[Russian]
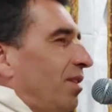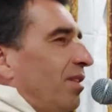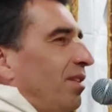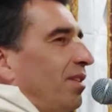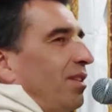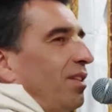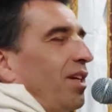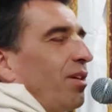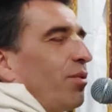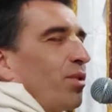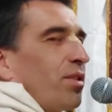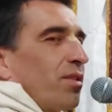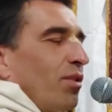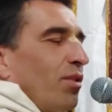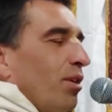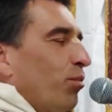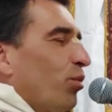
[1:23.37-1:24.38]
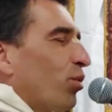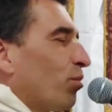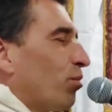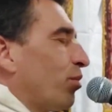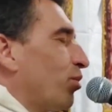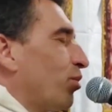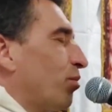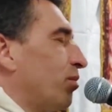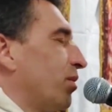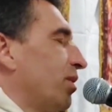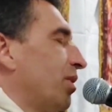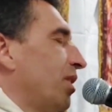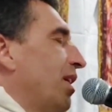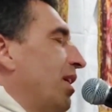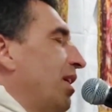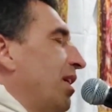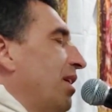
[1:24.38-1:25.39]
Я его называю бурум-бурум.
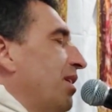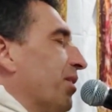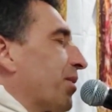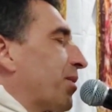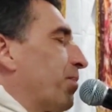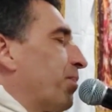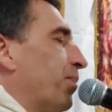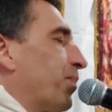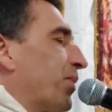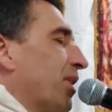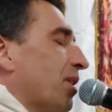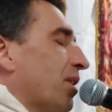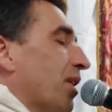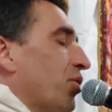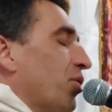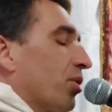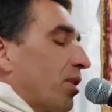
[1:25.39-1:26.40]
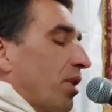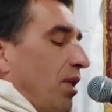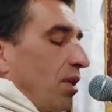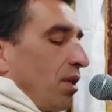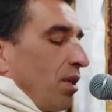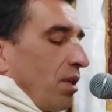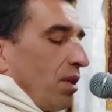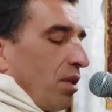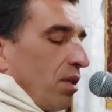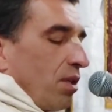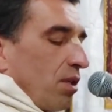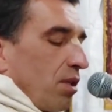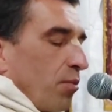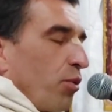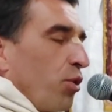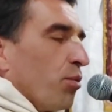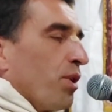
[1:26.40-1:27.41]
Значит,
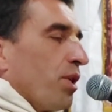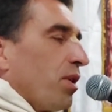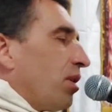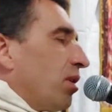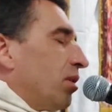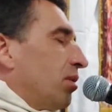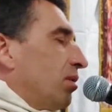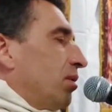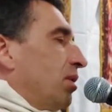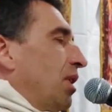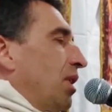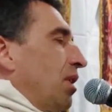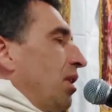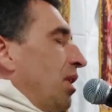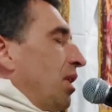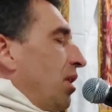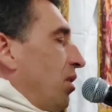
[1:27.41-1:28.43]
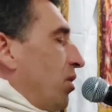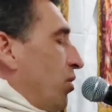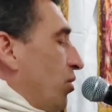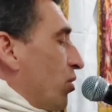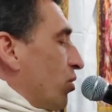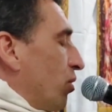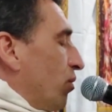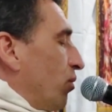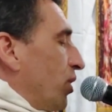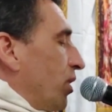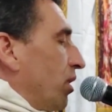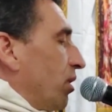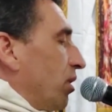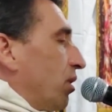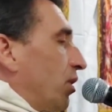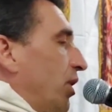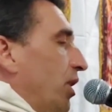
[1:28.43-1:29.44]
запомните, что вот
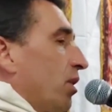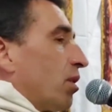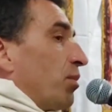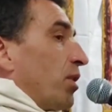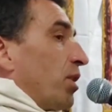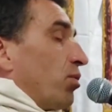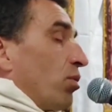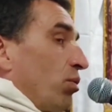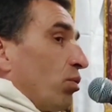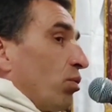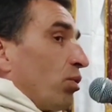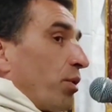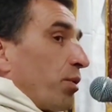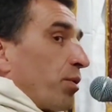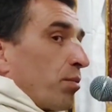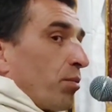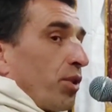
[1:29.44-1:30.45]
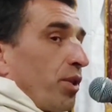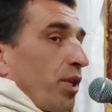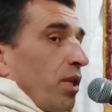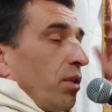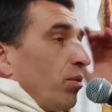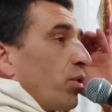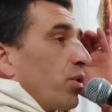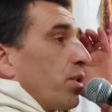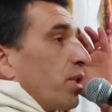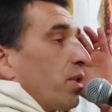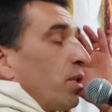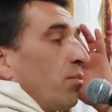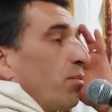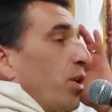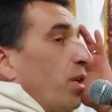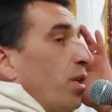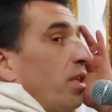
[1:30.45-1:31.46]
этот ритм, я сегодня утром смотрел, его, кстати,
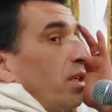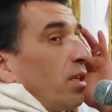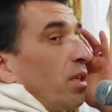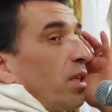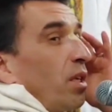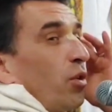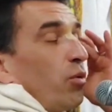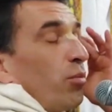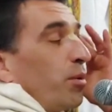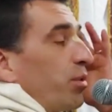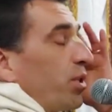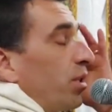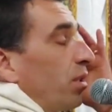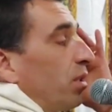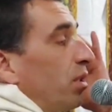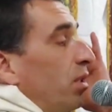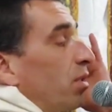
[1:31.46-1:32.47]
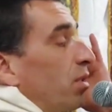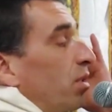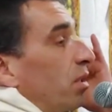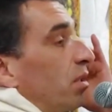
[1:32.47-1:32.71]
неправильно играли, оба млингвиста.